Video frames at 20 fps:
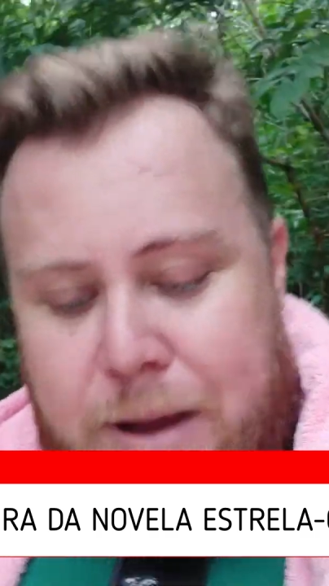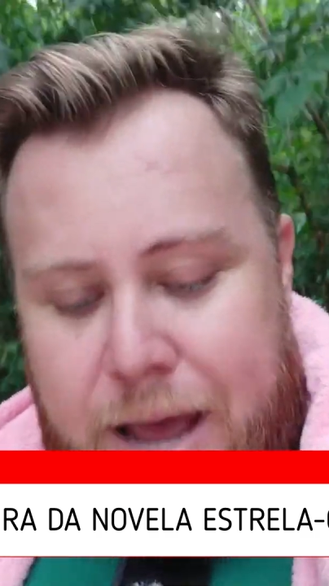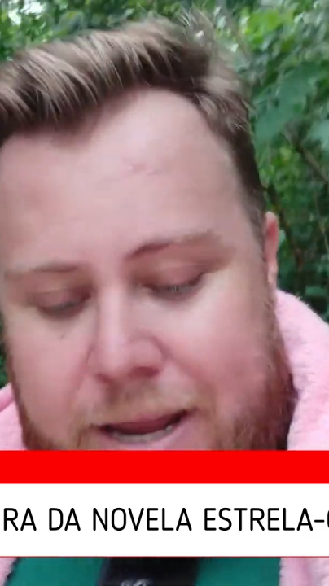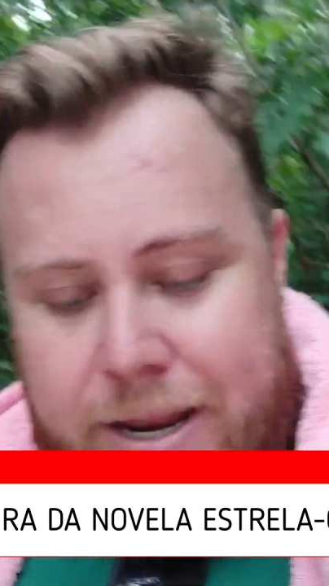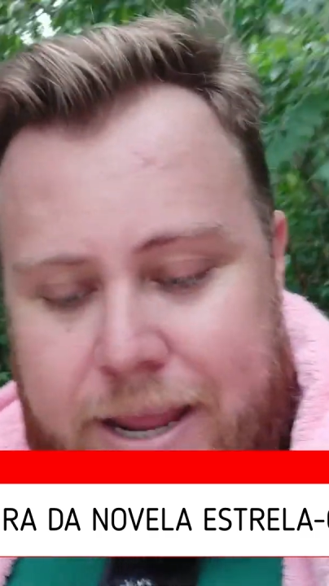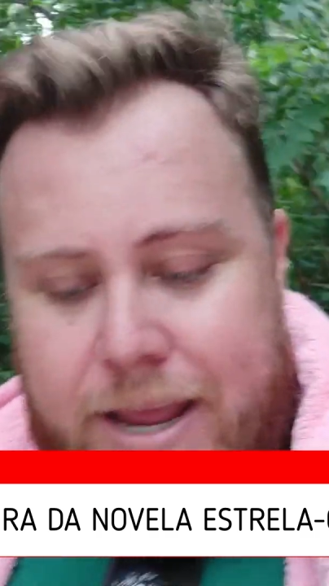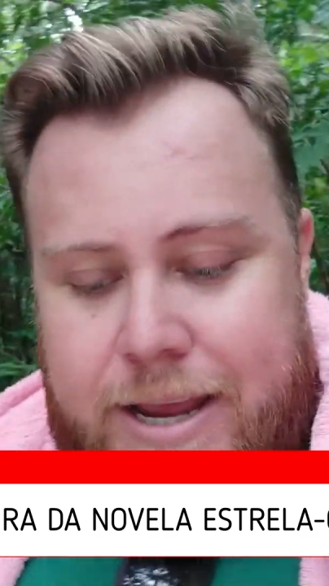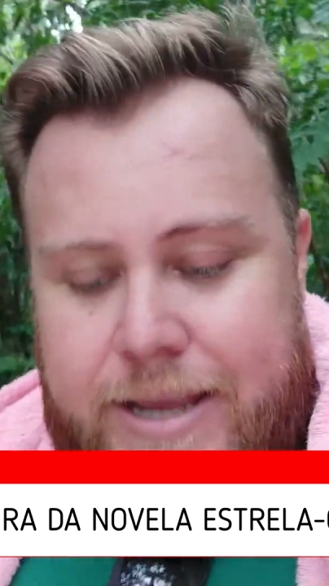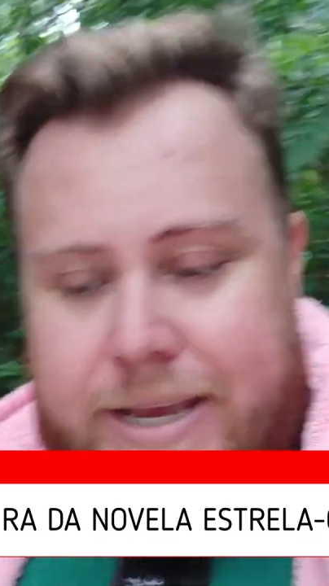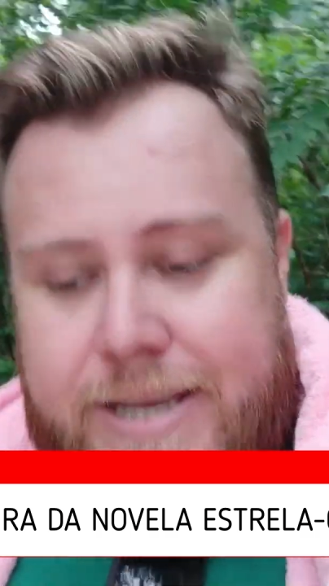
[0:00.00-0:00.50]

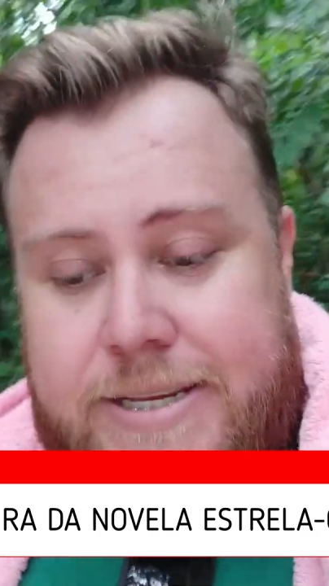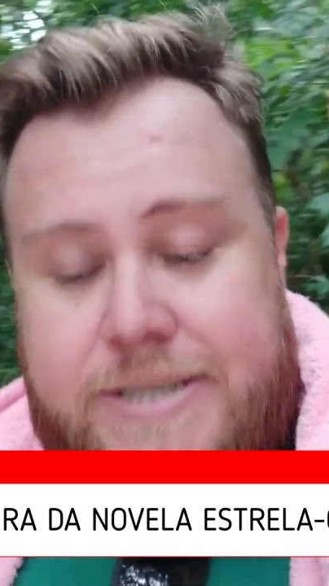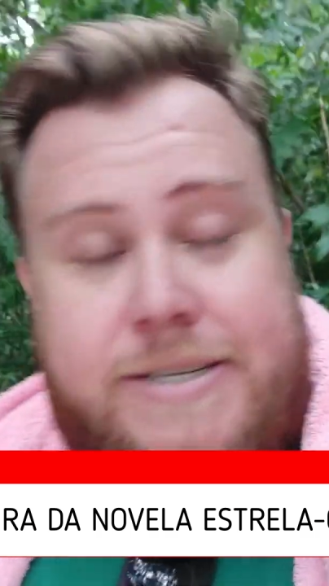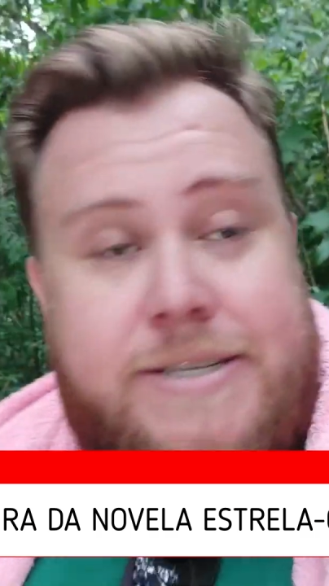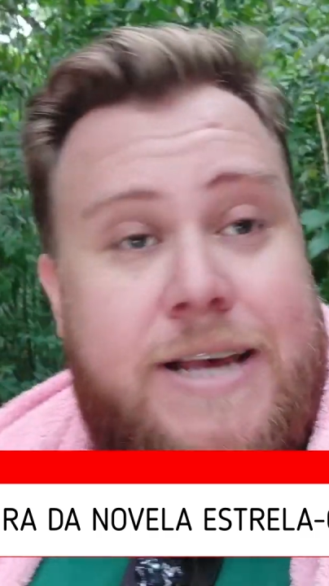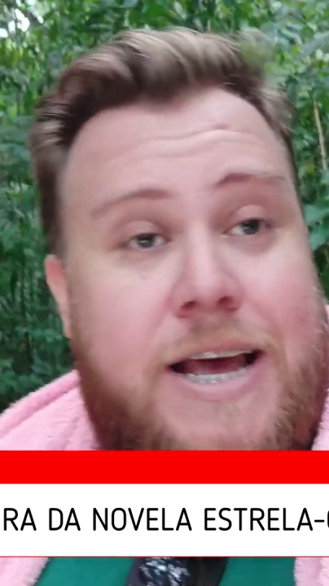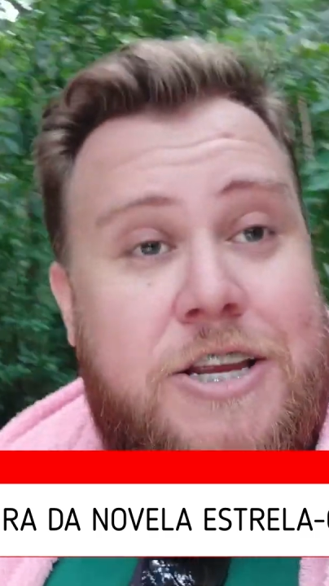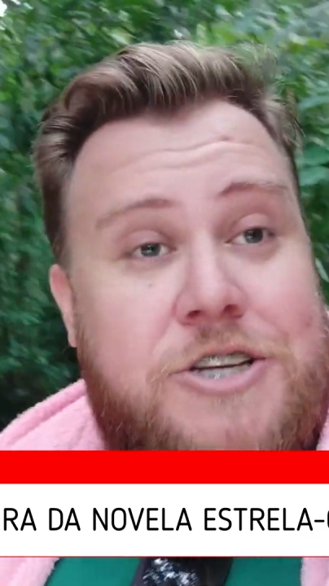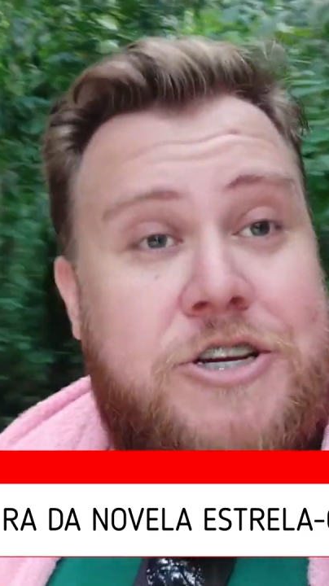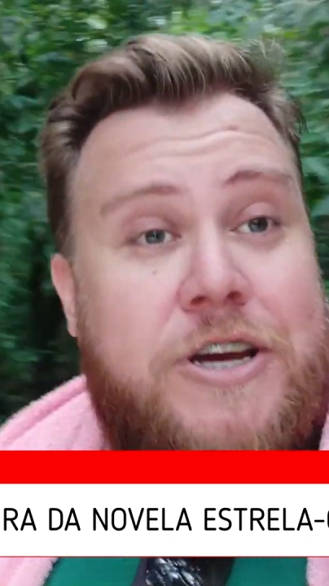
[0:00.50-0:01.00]
Maria que
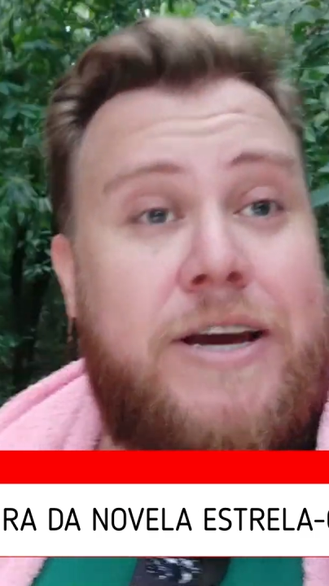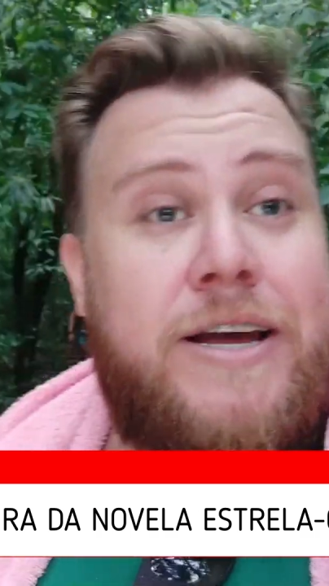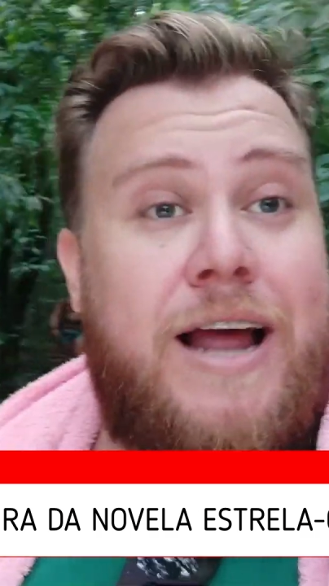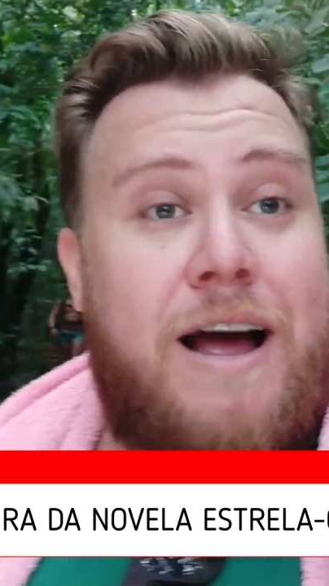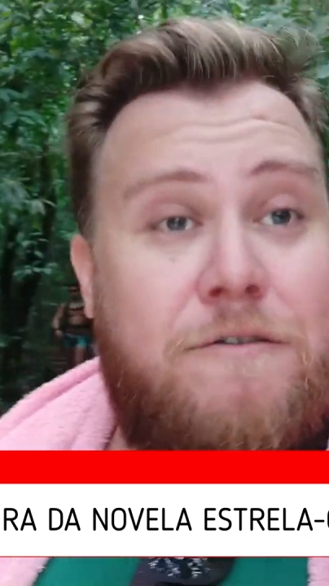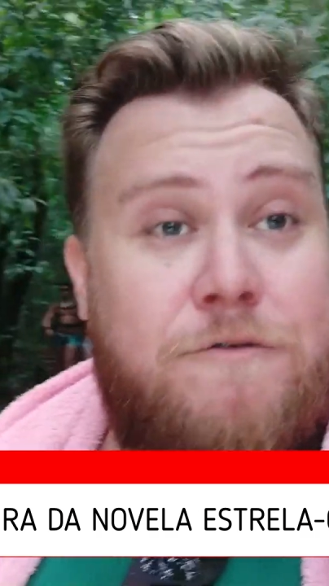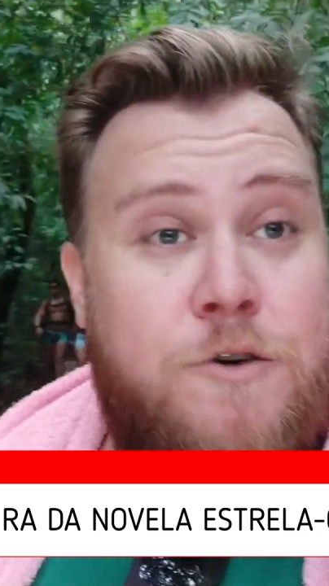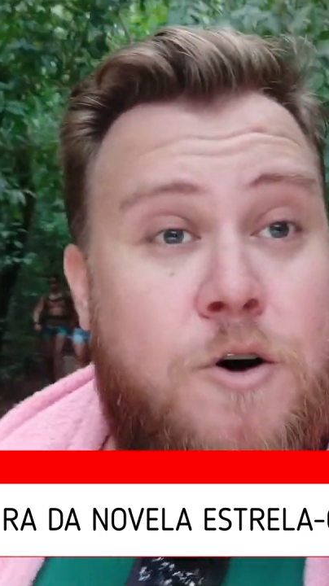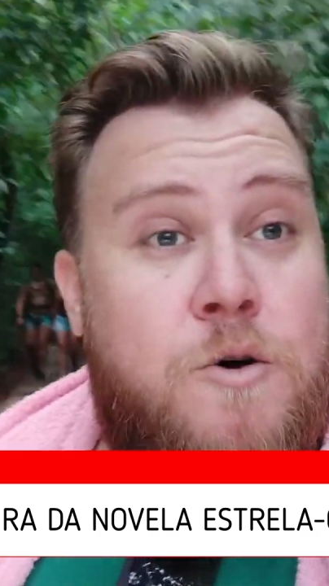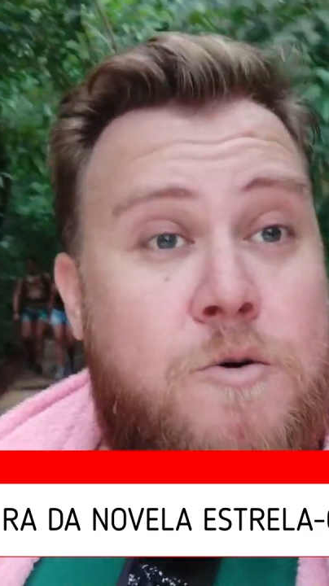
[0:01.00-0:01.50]
Sandy
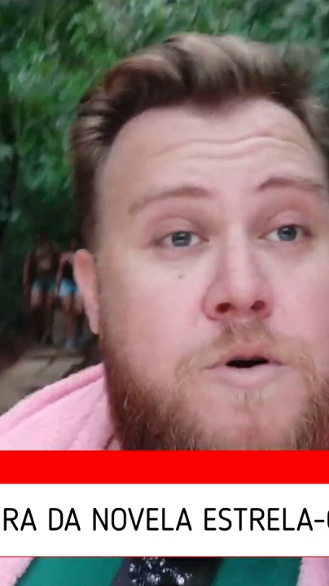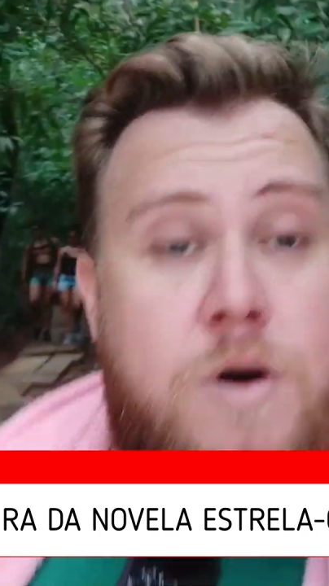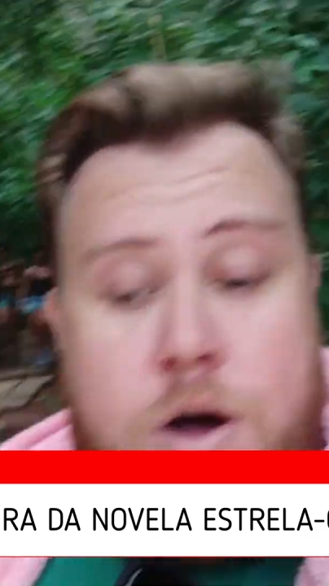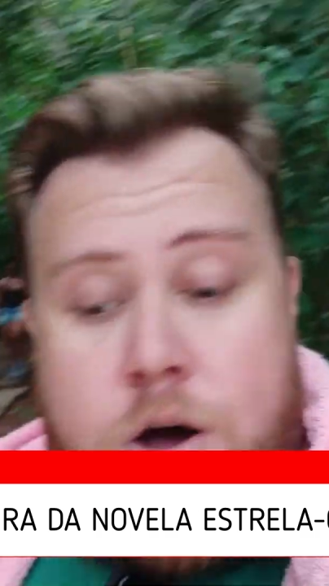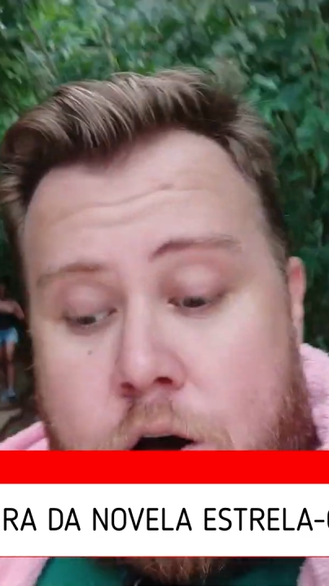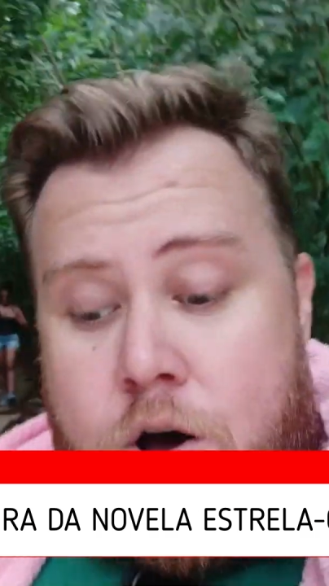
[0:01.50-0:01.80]
gravou